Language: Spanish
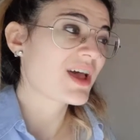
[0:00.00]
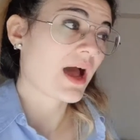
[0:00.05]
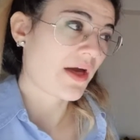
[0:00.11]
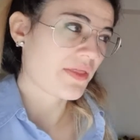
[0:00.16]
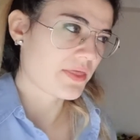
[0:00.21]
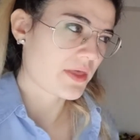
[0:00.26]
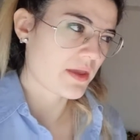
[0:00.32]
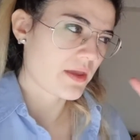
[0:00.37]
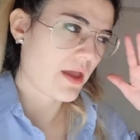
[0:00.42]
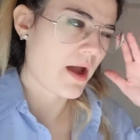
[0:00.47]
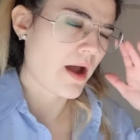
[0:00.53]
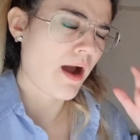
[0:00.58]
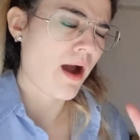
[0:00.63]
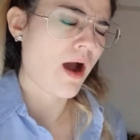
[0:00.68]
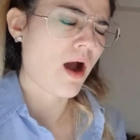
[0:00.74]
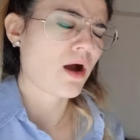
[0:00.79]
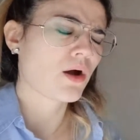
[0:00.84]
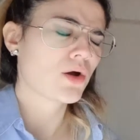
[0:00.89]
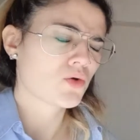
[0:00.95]
Hace
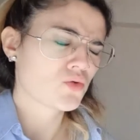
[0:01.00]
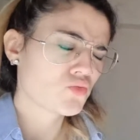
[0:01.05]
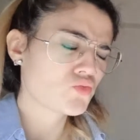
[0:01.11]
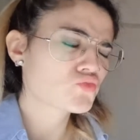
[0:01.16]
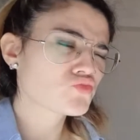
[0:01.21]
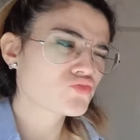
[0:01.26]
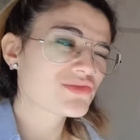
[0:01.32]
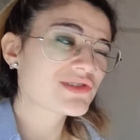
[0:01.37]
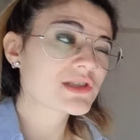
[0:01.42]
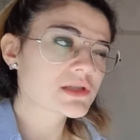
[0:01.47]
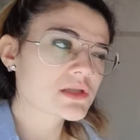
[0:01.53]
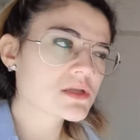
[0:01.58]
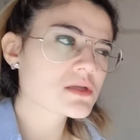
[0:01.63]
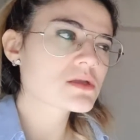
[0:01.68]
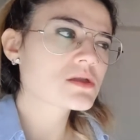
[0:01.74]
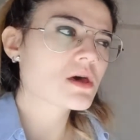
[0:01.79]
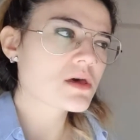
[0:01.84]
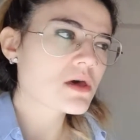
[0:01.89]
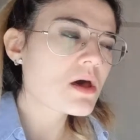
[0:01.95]
ya...
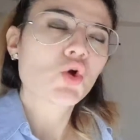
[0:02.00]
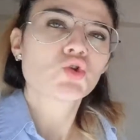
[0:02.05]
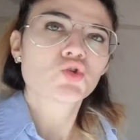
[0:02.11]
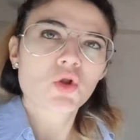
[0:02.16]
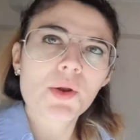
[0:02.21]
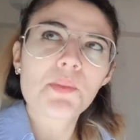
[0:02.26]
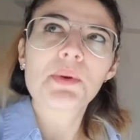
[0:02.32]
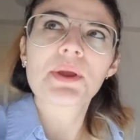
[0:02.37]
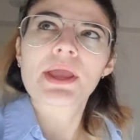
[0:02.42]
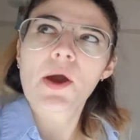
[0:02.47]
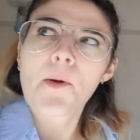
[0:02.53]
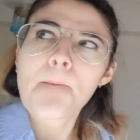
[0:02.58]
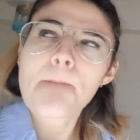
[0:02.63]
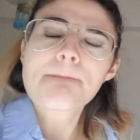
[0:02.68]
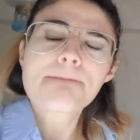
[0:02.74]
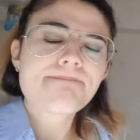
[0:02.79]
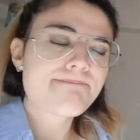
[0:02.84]
Yo lo he pillado.